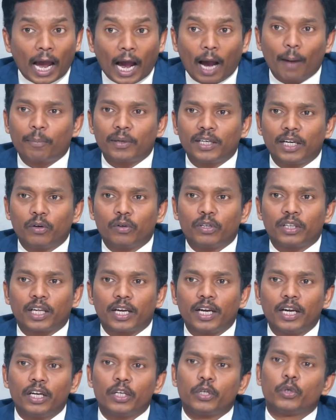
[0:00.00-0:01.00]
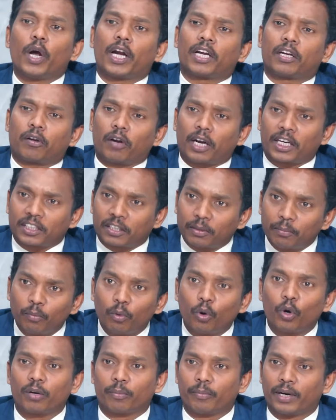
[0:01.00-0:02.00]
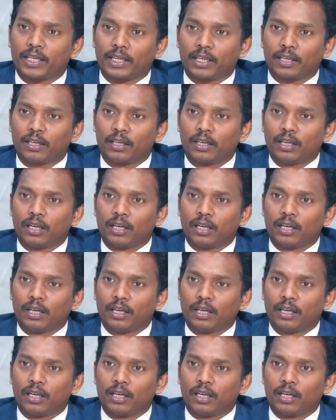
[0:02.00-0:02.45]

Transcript: హ్యాపీగా ఉంటే యూ అట్రాక్ట్ మోర్ మనీ